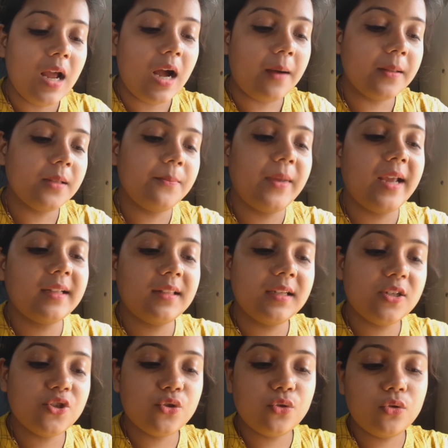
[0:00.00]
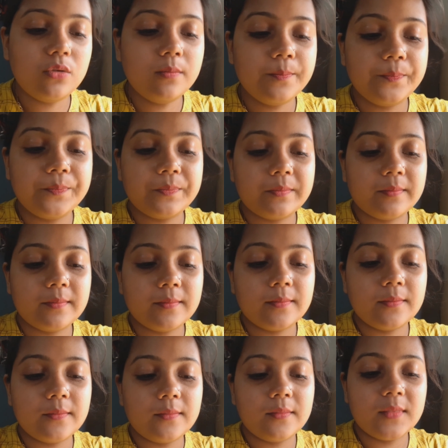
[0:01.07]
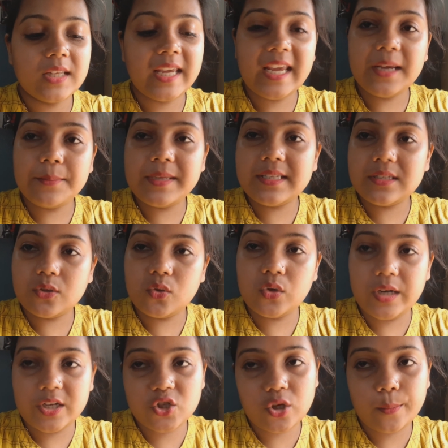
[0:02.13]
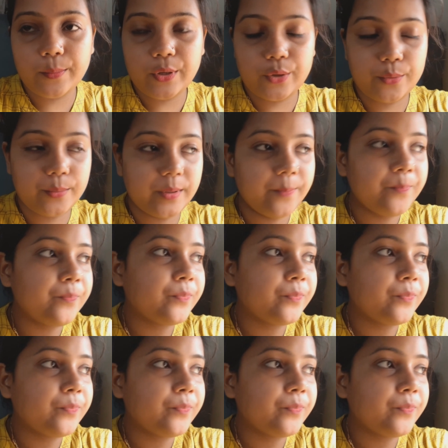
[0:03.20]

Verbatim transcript: আমাদের ব্যাগ থেকে শুধু কেক বিস্কুট এইসব বেরোবে